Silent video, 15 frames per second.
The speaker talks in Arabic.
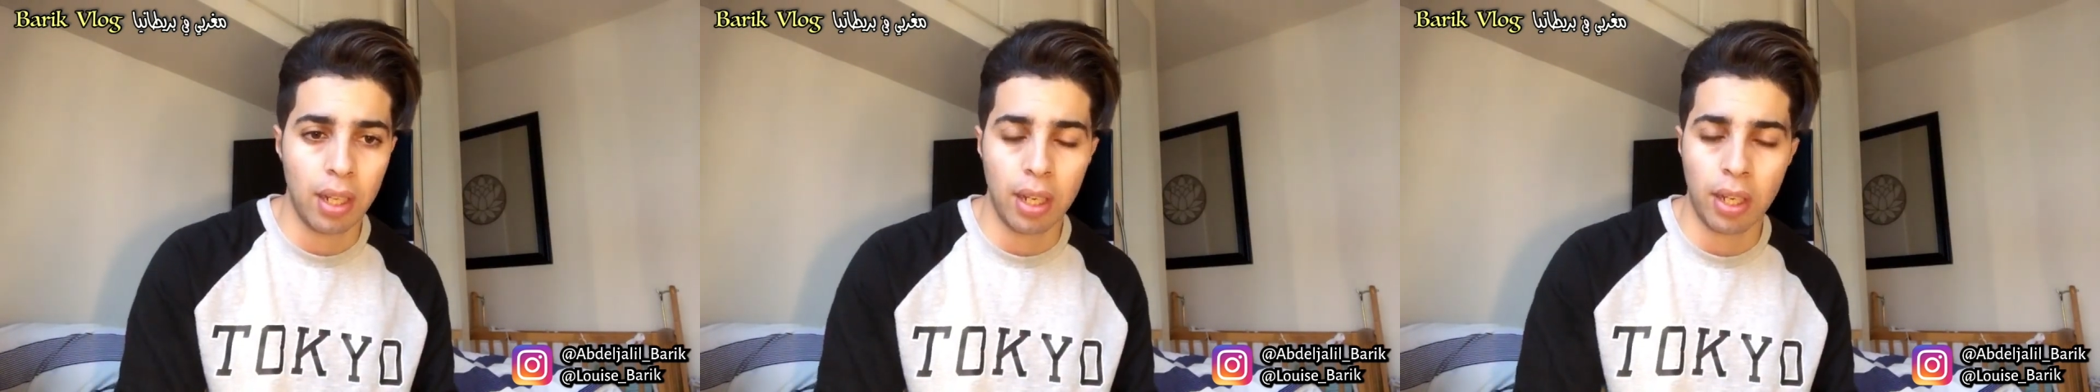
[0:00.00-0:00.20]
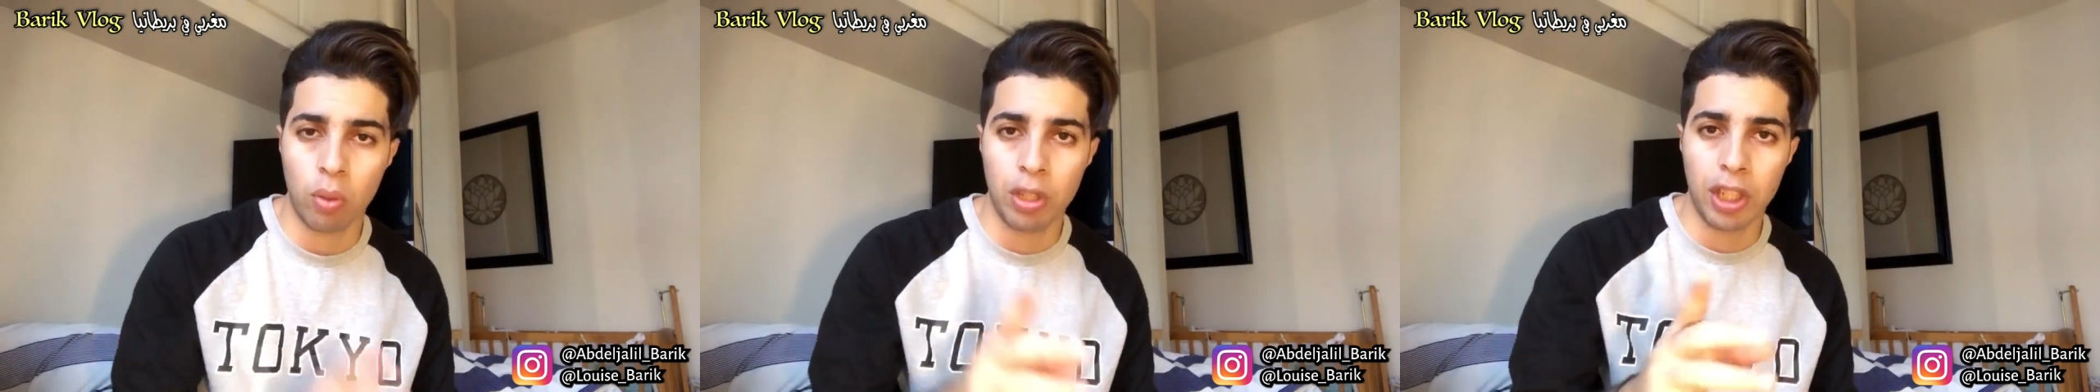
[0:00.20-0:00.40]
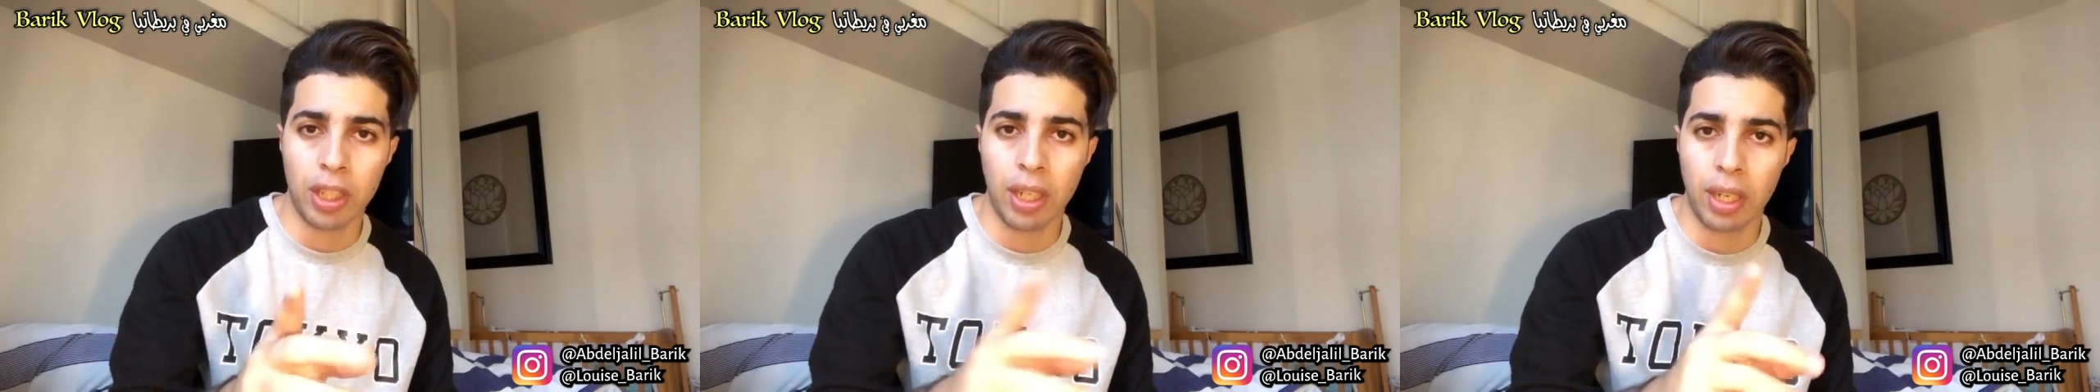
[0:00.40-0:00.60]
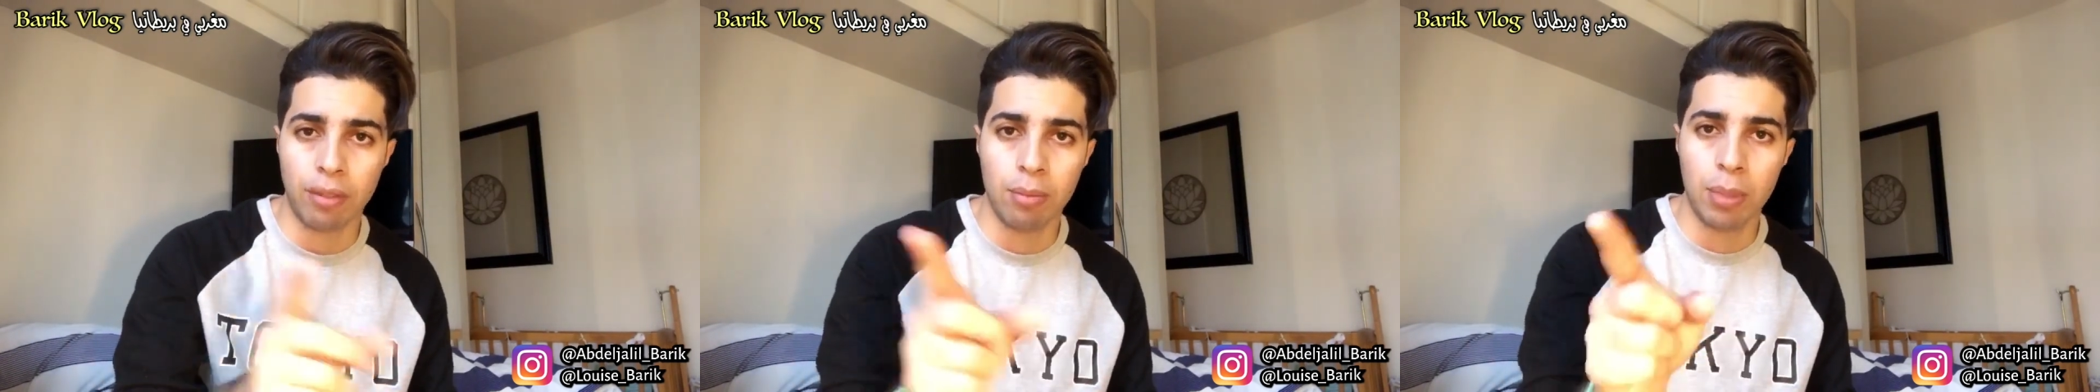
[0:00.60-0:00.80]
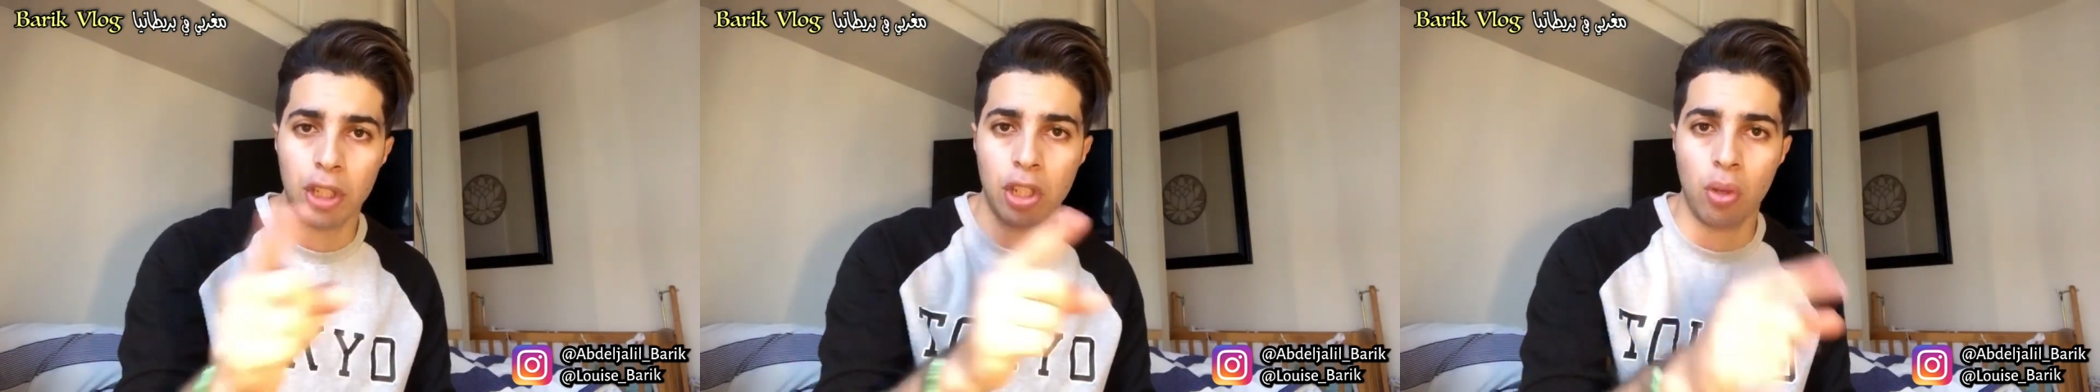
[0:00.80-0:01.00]
راه كلشي
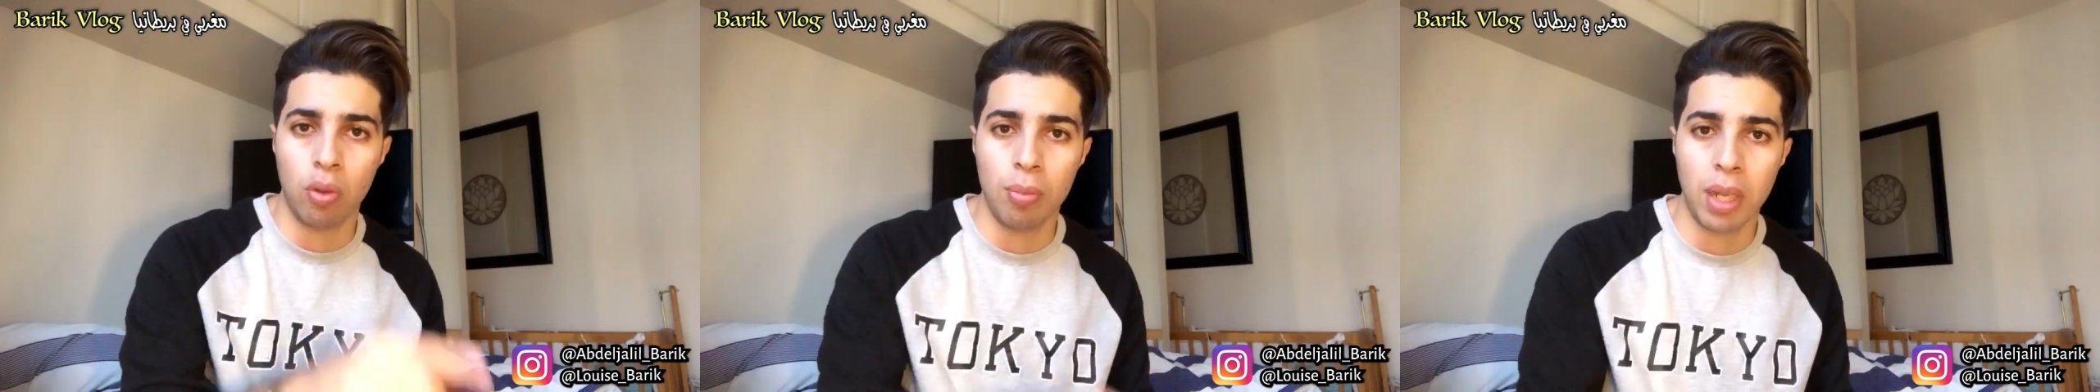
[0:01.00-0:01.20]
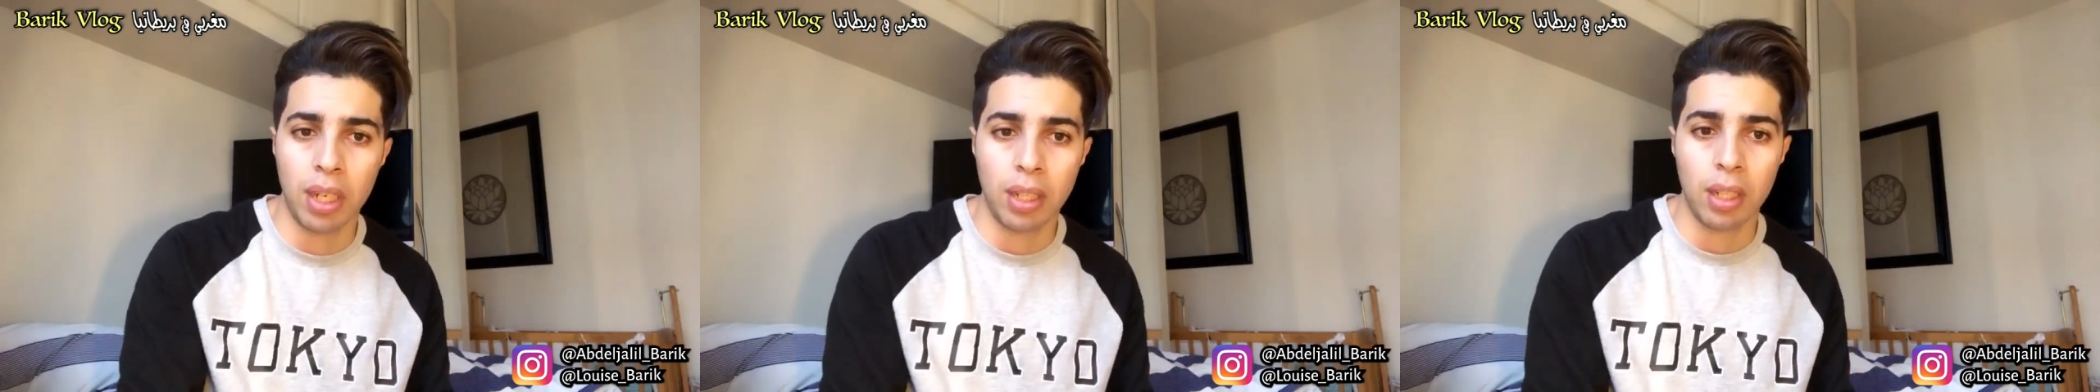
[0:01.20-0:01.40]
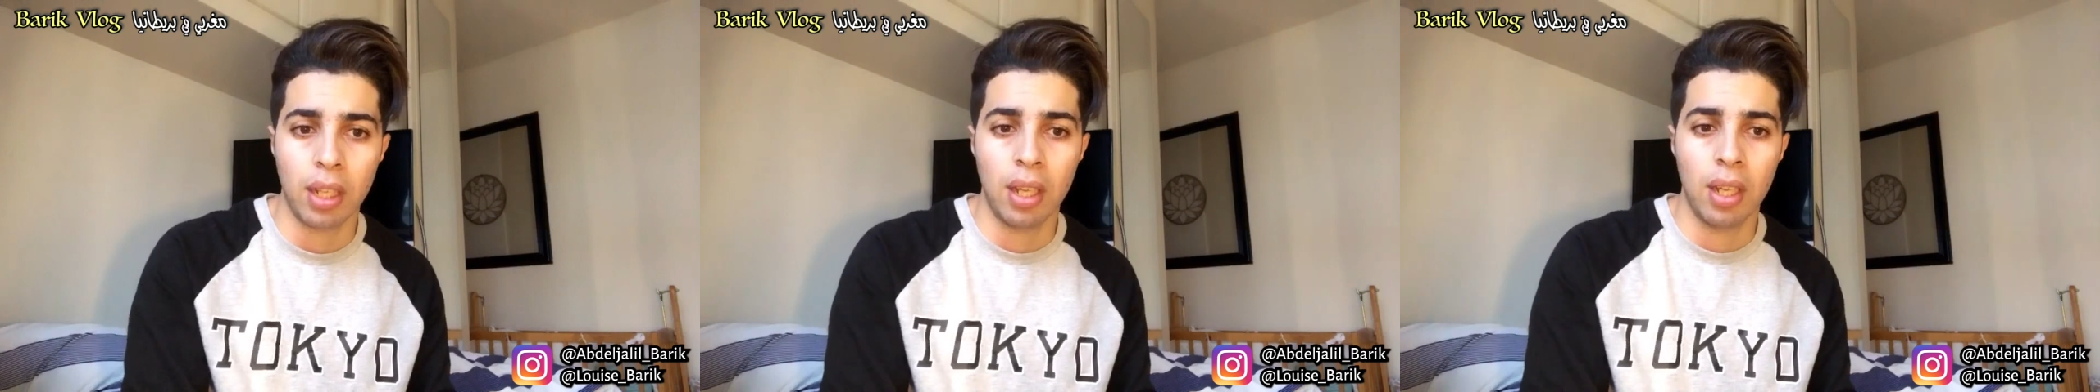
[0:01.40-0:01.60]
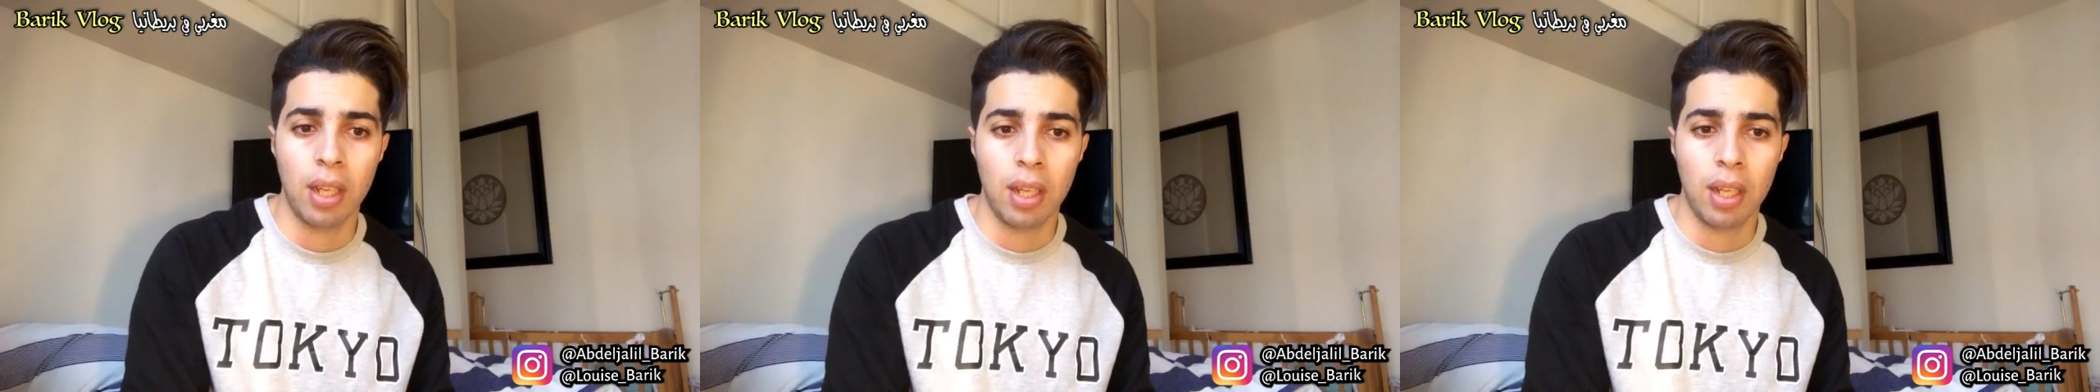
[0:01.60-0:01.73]
كيعرف مجد غماري